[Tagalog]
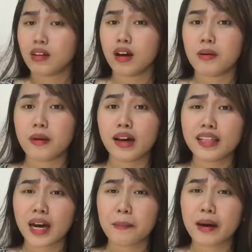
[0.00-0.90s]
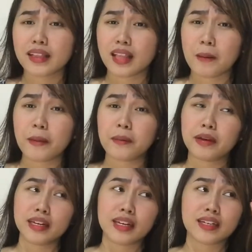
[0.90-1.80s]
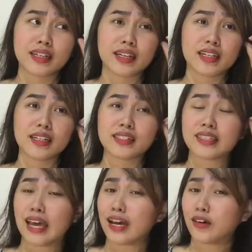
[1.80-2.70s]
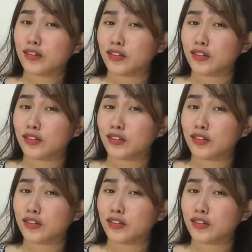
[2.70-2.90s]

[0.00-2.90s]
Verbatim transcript: Aba, dapat lang pag binigyan ka na ng second